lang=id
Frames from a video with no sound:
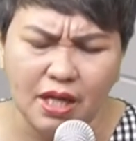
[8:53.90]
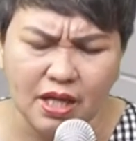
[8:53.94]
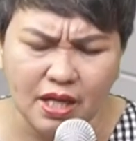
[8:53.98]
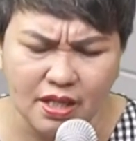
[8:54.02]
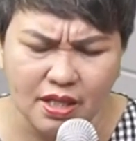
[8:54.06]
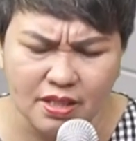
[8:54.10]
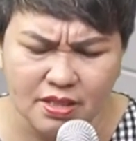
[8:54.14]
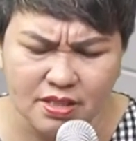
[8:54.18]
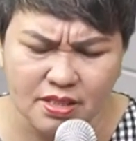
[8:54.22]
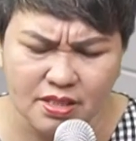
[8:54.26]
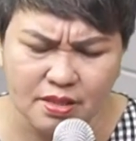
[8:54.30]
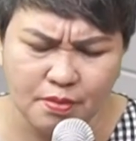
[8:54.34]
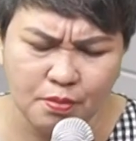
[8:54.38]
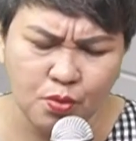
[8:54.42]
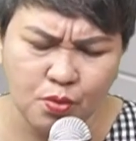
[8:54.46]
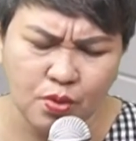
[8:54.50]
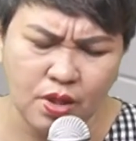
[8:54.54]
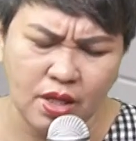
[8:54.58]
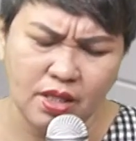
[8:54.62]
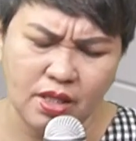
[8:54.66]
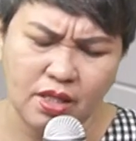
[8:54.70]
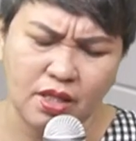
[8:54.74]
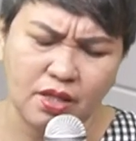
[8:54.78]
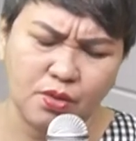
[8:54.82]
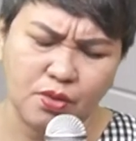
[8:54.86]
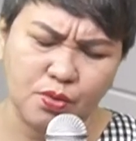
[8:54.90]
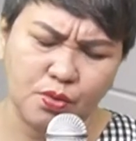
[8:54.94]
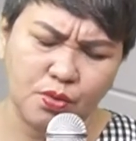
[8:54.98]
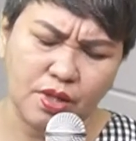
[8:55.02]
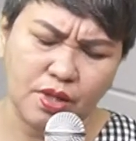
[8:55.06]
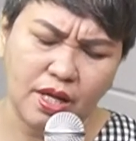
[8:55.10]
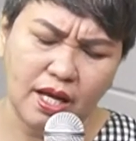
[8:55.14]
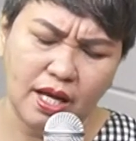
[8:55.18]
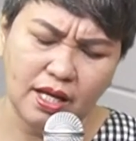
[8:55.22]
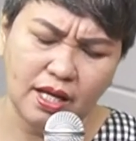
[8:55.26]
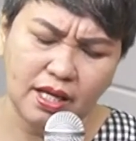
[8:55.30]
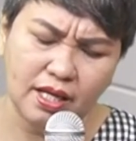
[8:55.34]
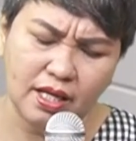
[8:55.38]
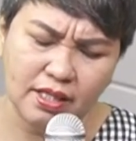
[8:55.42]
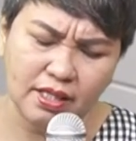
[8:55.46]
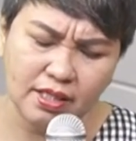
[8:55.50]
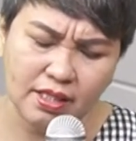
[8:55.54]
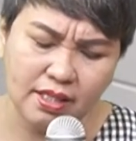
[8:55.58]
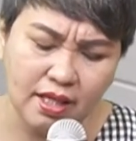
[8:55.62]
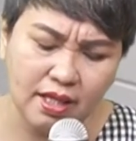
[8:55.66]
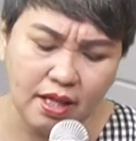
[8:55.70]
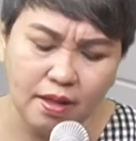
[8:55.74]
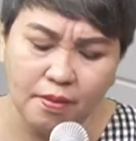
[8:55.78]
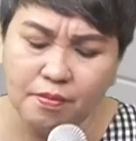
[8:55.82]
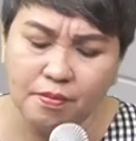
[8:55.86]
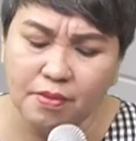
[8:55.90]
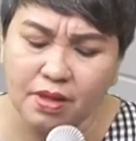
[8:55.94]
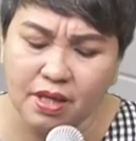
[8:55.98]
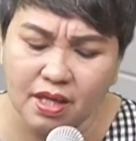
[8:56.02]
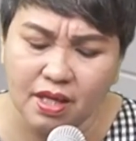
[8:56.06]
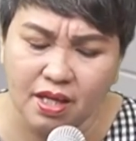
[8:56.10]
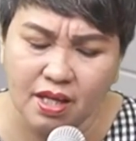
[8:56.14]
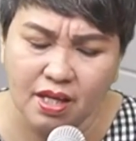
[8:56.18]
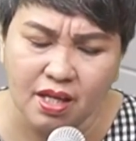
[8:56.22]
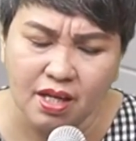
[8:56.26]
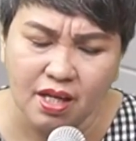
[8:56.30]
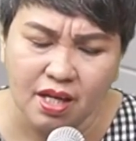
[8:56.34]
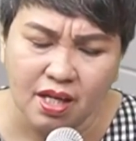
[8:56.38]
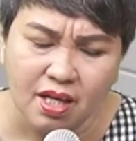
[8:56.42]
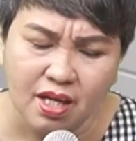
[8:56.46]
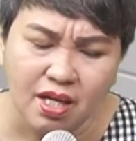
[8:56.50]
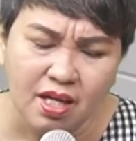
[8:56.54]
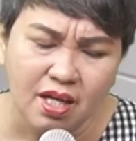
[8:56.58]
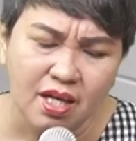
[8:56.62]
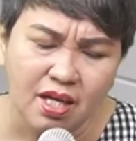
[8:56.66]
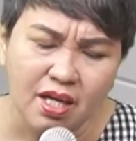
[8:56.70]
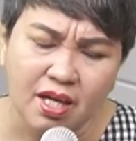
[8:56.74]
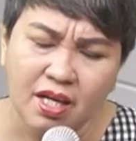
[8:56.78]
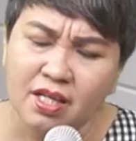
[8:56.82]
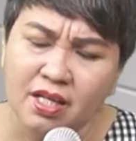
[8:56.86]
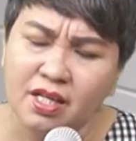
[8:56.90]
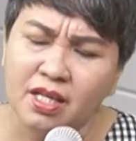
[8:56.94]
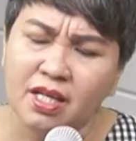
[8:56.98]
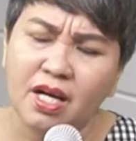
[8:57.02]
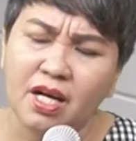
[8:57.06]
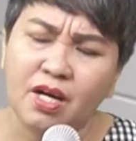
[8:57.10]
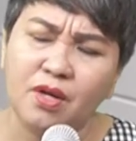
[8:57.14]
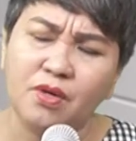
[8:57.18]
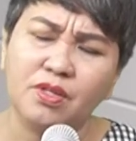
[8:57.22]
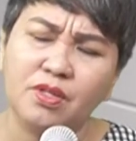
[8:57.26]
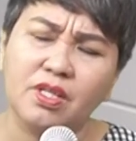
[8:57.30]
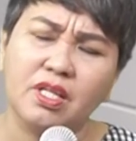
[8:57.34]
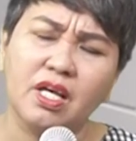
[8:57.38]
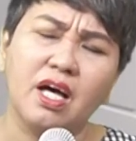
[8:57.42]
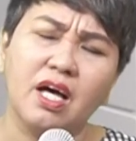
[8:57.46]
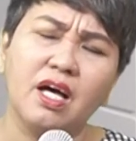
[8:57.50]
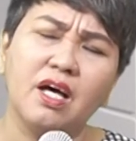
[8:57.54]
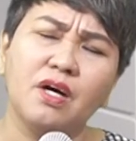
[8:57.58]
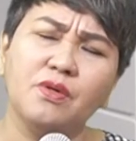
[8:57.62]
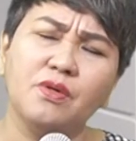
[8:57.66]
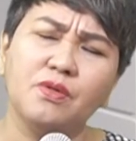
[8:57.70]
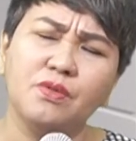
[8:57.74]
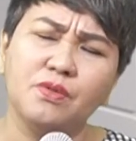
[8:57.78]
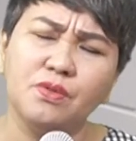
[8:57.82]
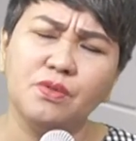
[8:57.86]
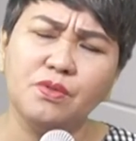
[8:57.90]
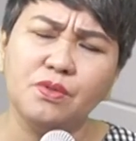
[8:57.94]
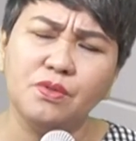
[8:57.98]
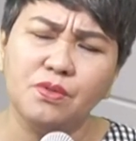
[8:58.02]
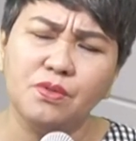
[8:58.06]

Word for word: akan semua kekurangan kami Engkau tahu